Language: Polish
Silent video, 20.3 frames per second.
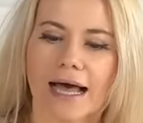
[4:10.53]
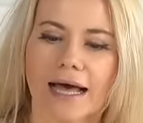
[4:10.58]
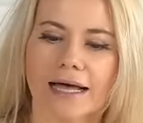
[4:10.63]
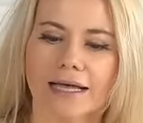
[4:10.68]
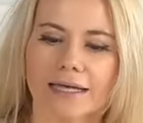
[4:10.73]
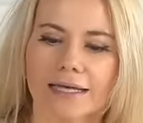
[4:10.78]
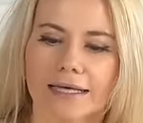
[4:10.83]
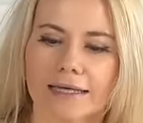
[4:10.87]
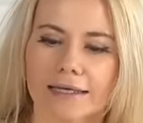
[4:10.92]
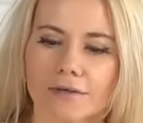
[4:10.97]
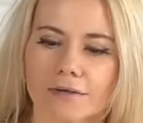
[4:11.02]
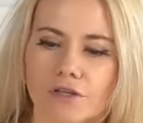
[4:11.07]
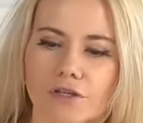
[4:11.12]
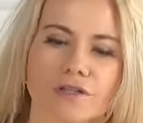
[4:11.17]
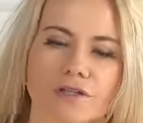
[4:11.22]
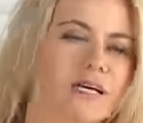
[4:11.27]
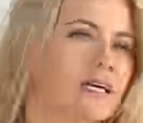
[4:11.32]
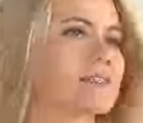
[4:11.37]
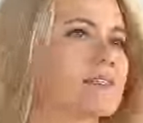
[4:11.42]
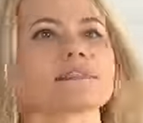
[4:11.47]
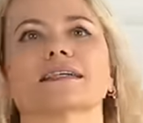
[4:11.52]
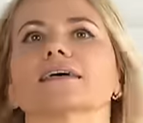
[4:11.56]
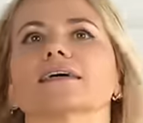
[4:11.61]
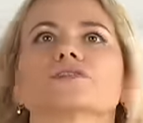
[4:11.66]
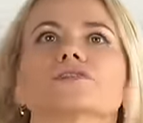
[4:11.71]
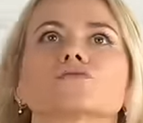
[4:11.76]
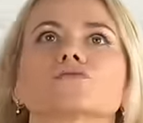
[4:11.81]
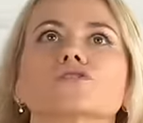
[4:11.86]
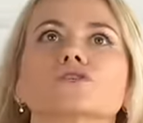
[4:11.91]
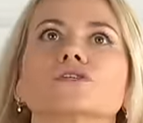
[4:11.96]
E, I teraz
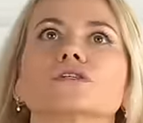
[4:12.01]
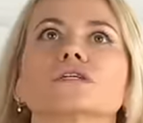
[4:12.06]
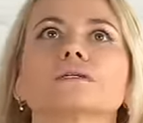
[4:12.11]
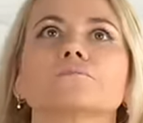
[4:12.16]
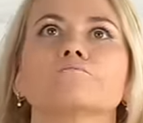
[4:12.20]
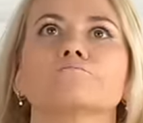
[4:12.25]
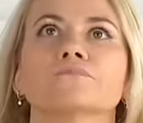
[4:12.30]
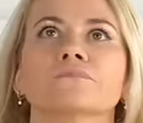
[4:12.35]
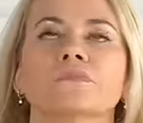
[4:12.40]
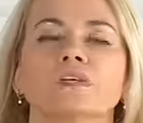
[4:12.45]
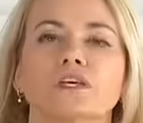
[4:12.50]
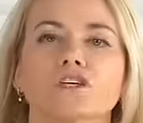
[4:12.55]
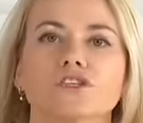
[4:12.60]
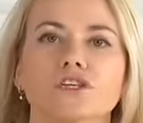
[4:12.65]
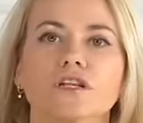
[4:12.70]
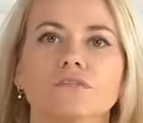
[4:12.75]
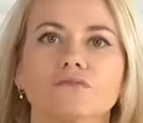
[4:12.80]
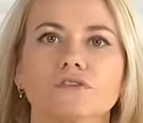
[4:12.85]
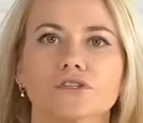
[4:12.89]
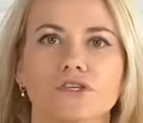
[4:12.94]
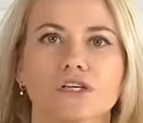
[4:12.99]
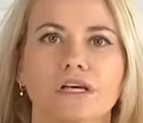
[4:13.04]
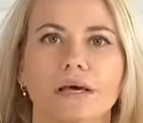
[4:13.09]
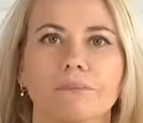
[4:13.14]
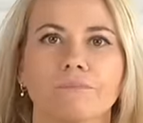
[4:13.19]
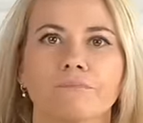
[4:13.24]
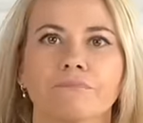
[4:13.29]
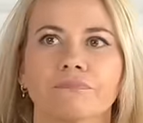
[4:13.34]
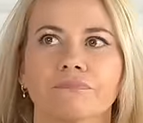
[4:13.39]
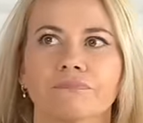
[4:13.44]
tak, dziewczyny, jeżeli wy się
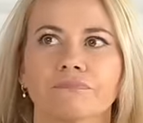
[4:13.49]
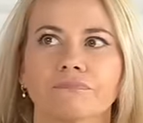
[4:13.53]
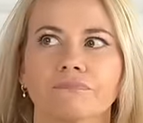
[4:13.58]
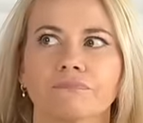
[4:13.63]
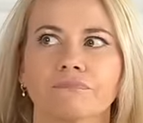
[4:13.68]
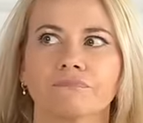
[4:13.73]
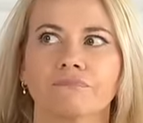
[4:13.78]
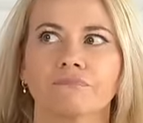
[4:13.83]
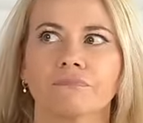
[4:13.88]
mm,